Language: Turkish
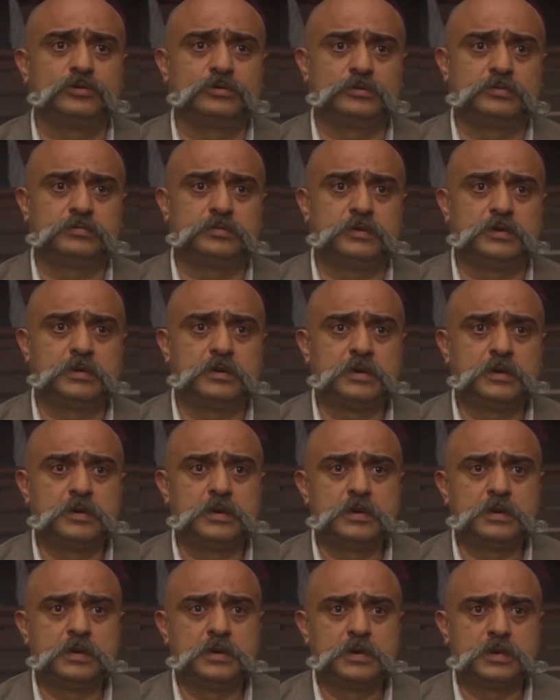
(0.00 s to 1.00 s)
duydum.
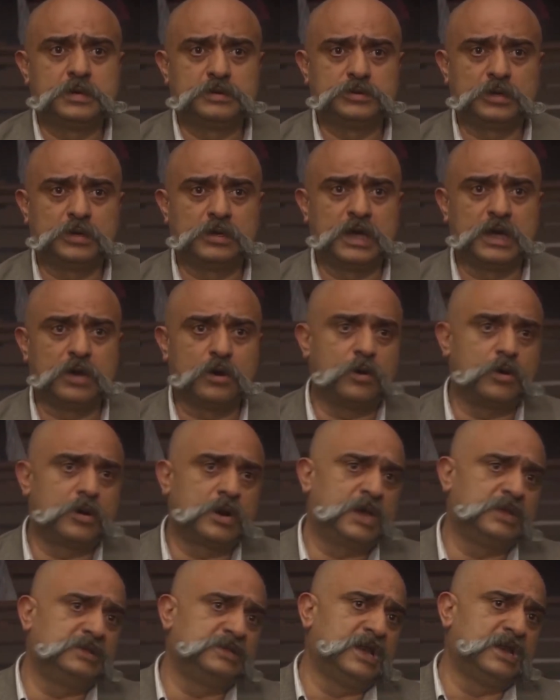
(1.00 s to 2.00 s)
Sonra
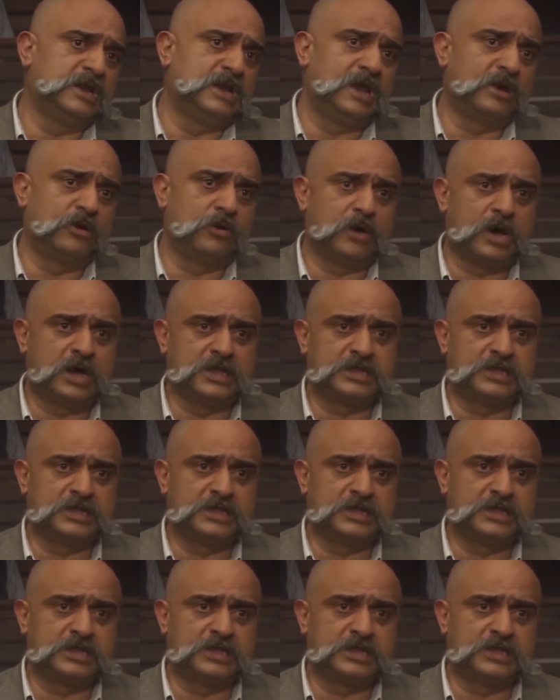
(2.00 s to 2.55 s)
Orhan denilen o